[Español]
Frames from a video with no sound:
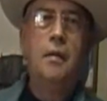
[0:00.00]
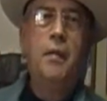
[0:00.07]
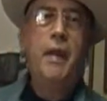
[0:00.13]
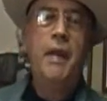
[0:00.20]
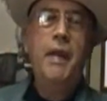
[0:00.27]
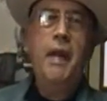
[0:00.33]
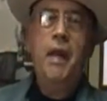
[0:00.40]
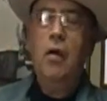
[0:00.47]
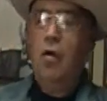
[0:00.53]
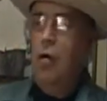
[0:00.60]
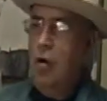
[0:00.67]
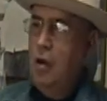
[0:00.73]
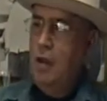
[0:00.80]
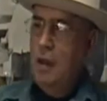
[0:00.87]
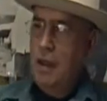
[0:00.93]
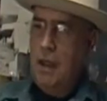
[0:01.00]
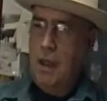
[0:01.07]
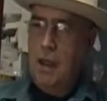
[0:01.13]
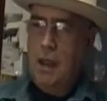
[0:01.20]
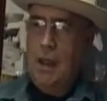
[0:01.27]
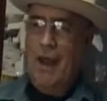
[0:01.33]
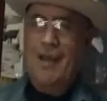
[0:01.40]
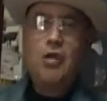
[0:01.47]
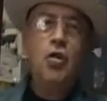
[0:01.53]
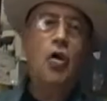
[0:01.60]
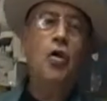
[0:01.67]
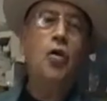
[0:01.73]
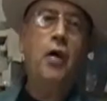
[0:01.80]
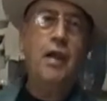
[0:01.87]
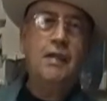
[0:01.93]
Me dirijo a
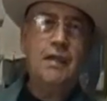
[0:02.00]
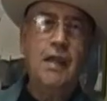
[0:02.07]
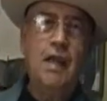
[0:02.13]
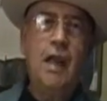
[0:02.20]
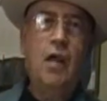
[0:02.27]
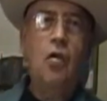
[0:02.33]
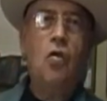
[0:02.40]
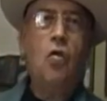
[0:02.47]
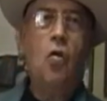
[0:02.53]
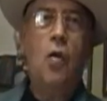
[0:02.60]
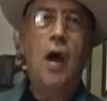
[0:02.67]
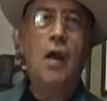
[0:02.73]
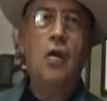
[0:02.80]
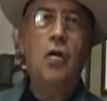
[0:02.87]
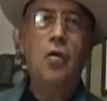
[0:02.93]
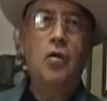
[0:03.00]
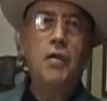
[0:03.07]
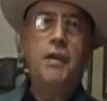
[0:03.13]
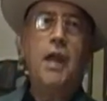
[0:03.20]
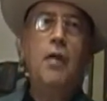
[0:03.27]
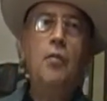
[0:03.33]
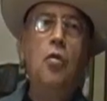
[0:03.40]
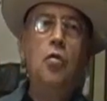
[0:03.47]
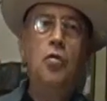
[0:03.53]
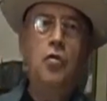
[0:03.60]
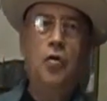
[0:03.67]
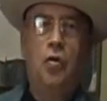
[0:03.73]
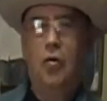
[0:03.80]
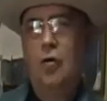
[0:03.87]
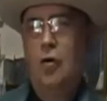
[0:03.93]
todos los exiliados cubanos del
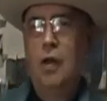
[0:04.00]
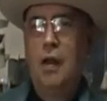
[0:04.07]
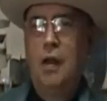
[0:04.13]
mundo.